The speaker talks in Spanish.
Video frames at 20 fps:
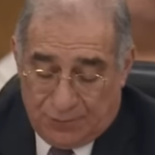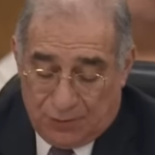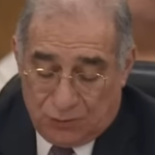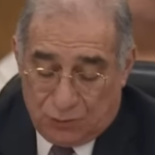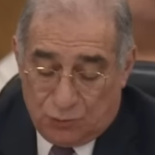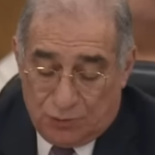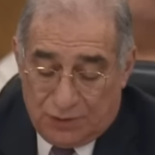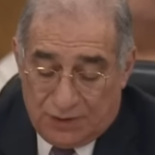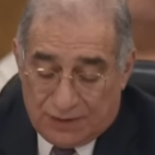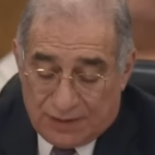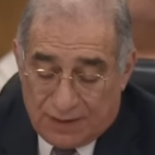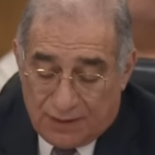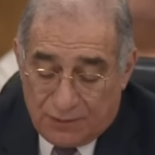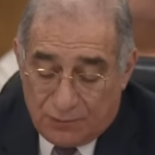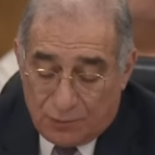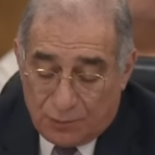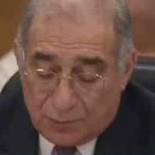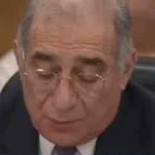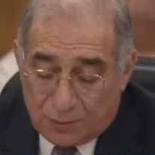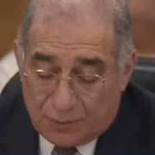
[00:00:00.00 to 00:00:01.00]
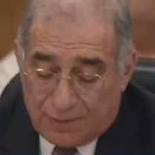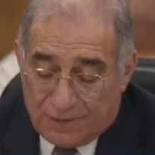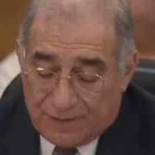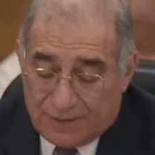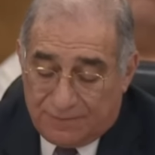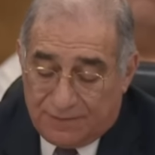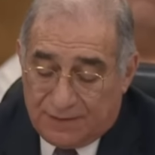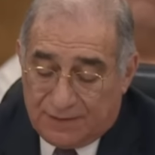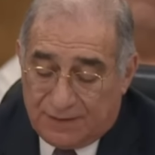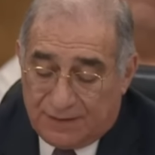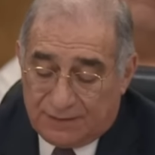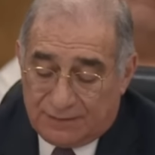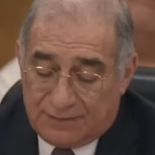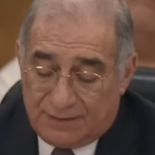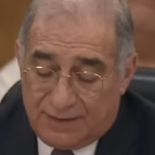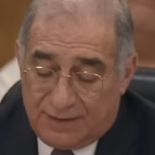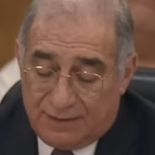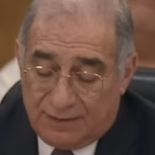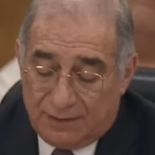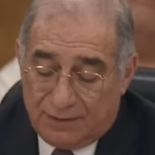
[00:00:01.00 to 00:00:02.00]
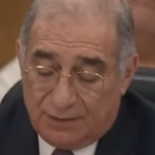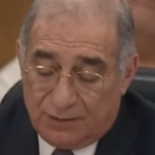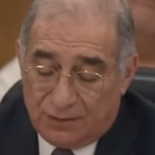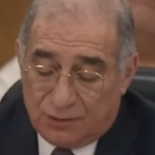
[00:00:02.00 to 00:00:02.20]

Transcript: Su diseño y probada eficacia